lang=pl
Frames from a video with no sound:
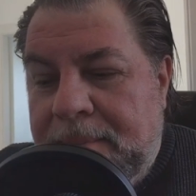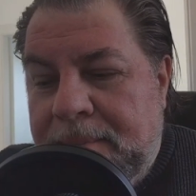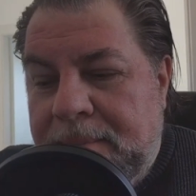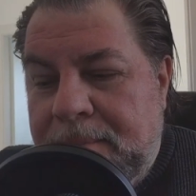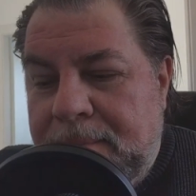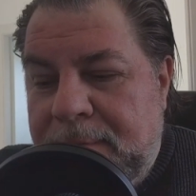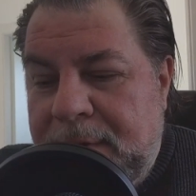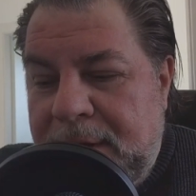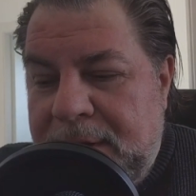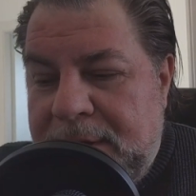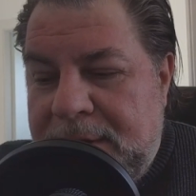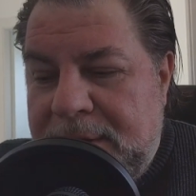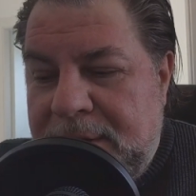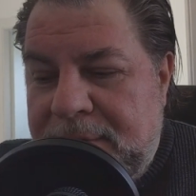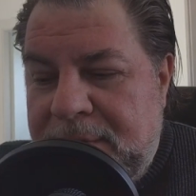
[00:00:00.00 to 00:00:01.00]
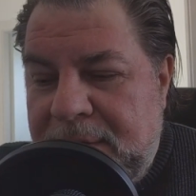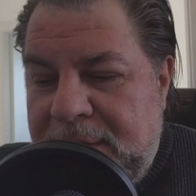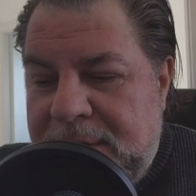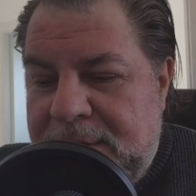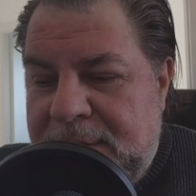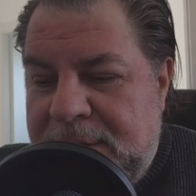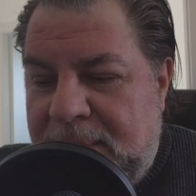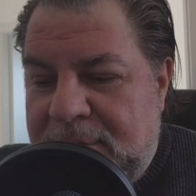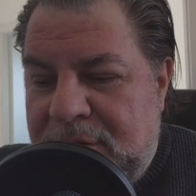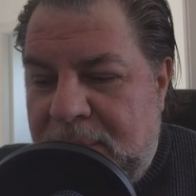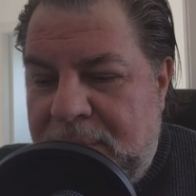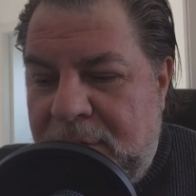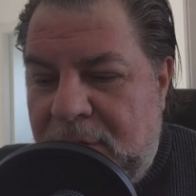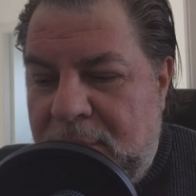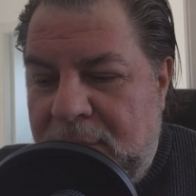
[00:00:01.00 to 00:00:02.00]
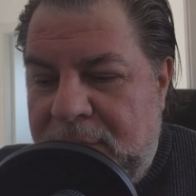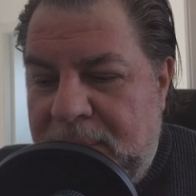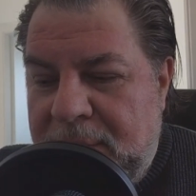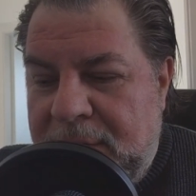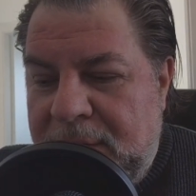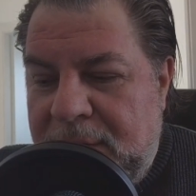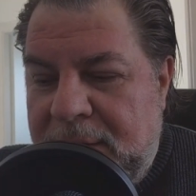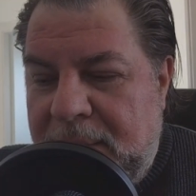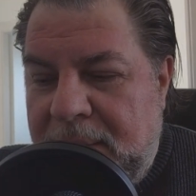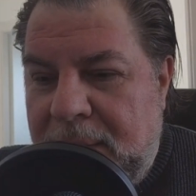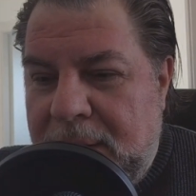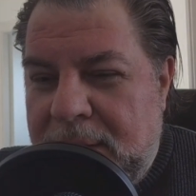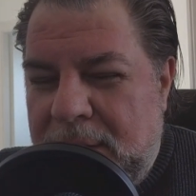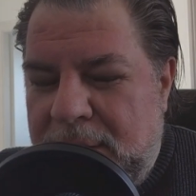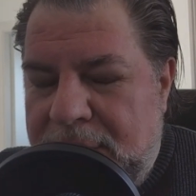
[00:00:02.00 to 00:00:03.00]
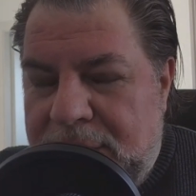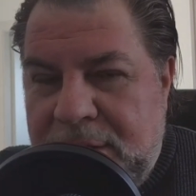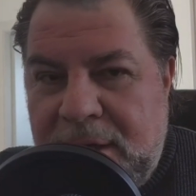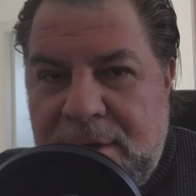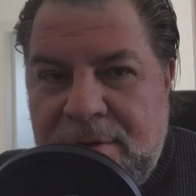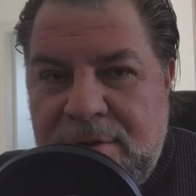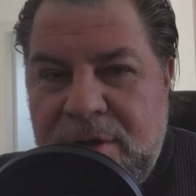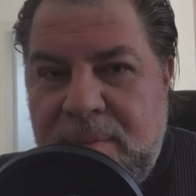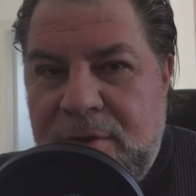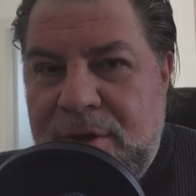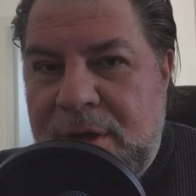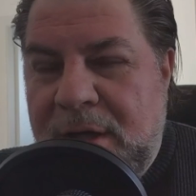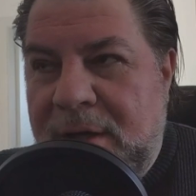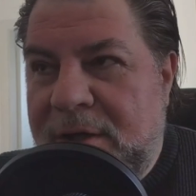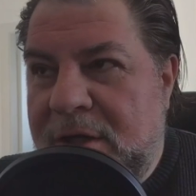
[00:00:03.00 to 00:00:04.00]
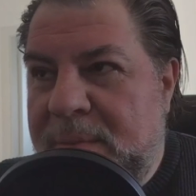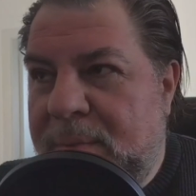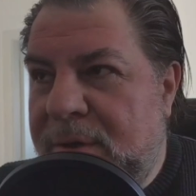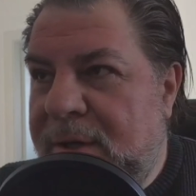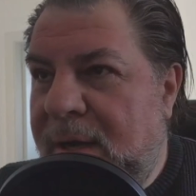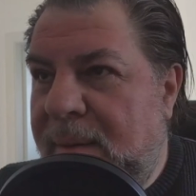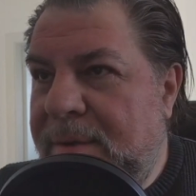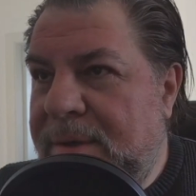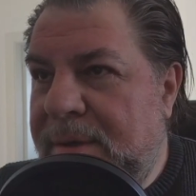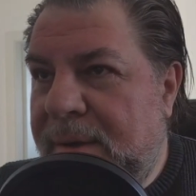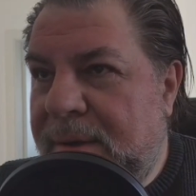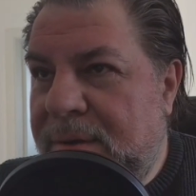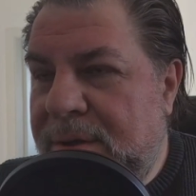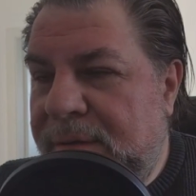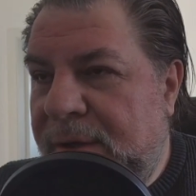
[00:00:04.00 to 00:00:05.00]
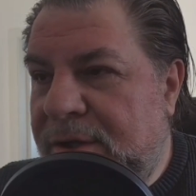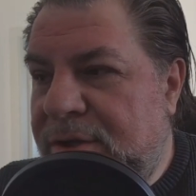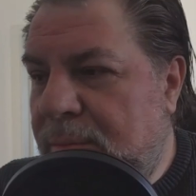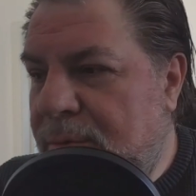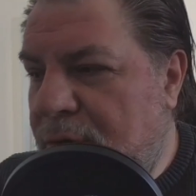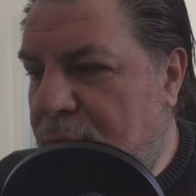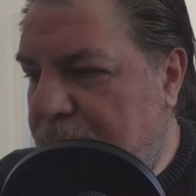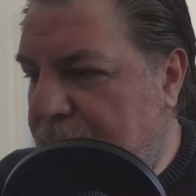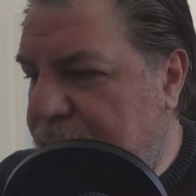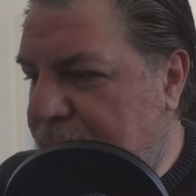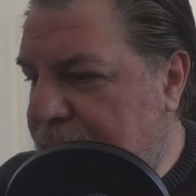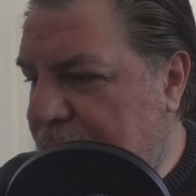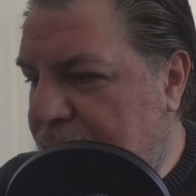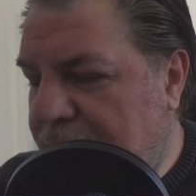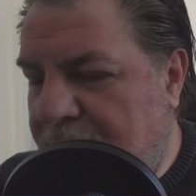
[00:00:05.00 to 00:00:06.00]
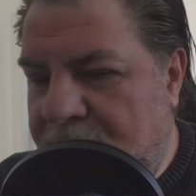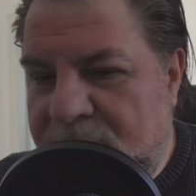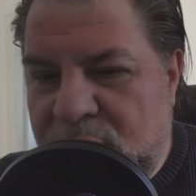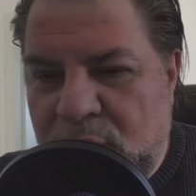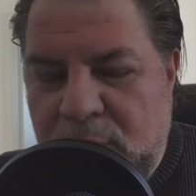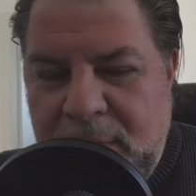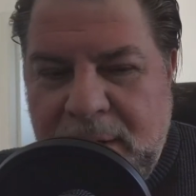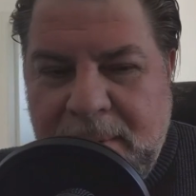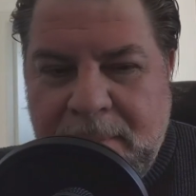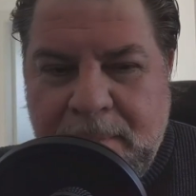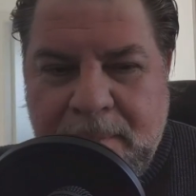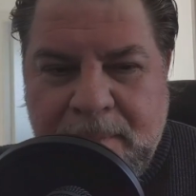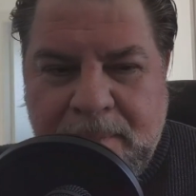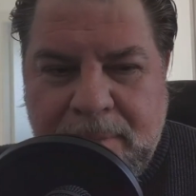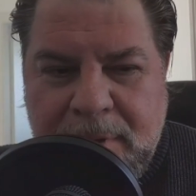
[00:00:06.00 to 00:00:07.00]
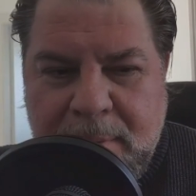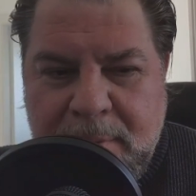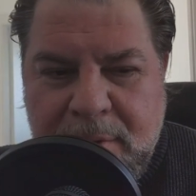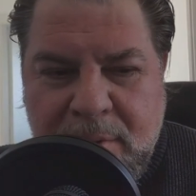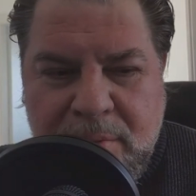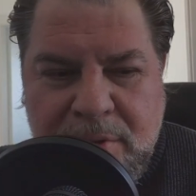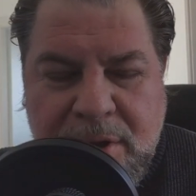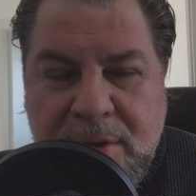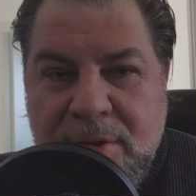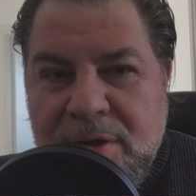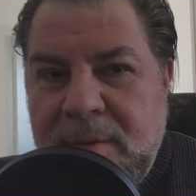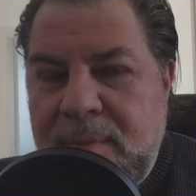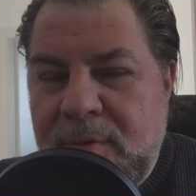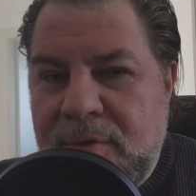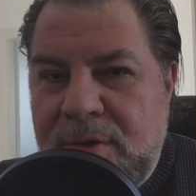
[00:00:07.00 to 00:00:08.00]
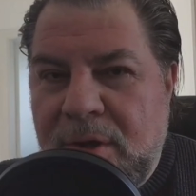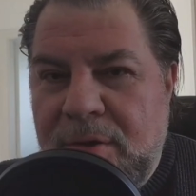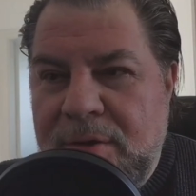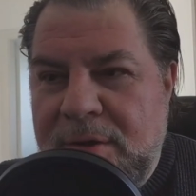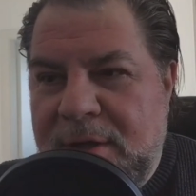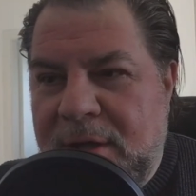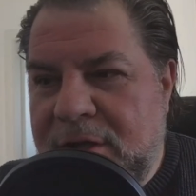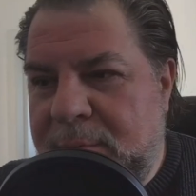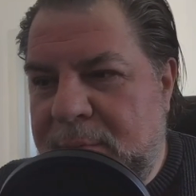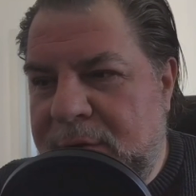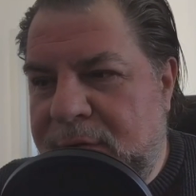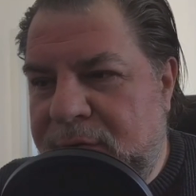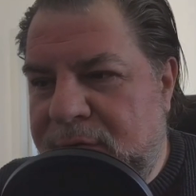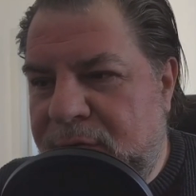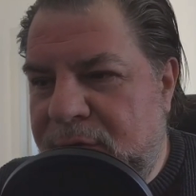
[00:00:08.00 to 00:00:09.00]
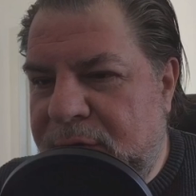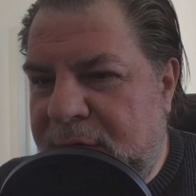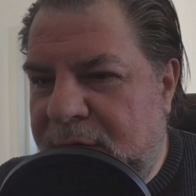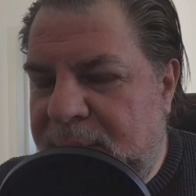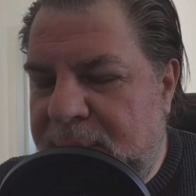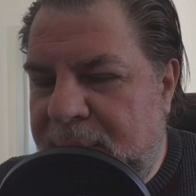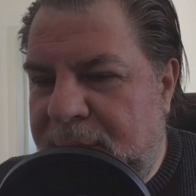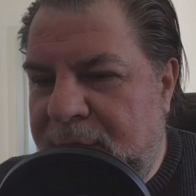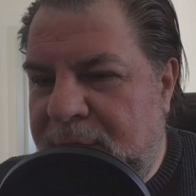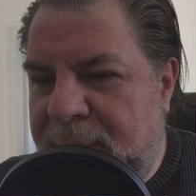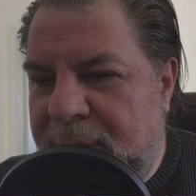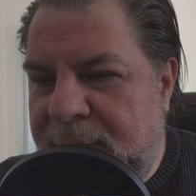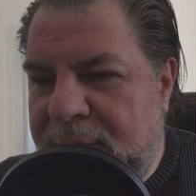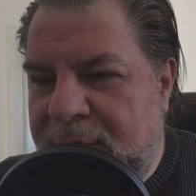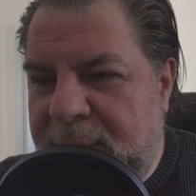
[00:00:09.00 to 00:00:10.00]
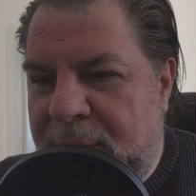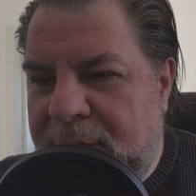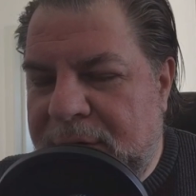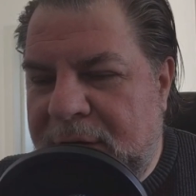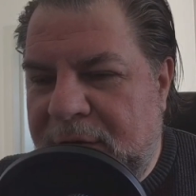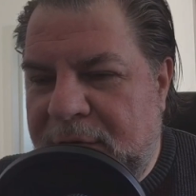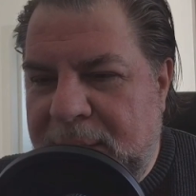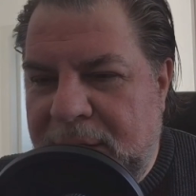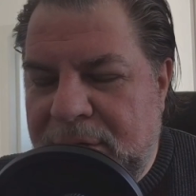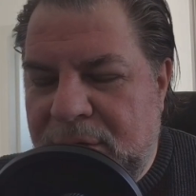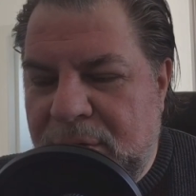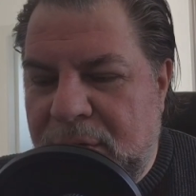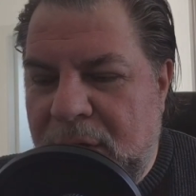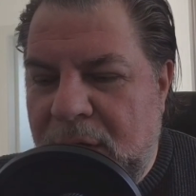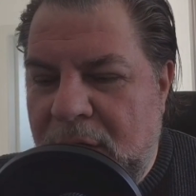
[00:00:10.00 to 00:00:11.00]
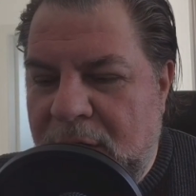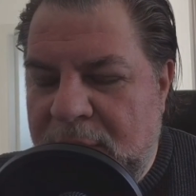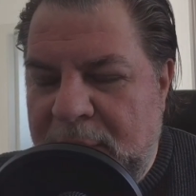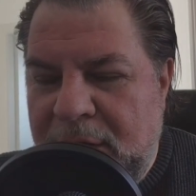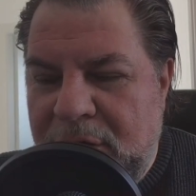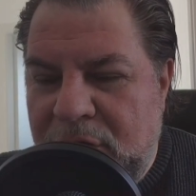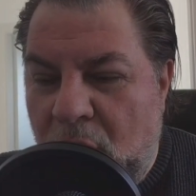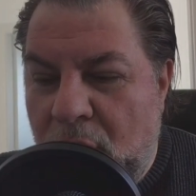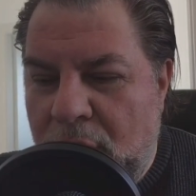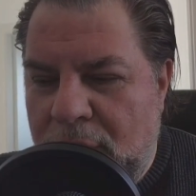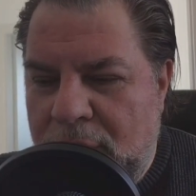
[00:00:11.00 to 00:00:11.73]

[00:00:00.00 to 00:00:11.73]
Więc, więc tam sobie omówimy ten temat. Liczę na to, że może kiedyś spotkamy się jakąś większą grupą właśnie na jakimś Zoomie. Byśmy musieli to sobie uzgodnić, tak, żeby być w czwórkę, w, w, w piątkę, w pięciu, w pięcioro.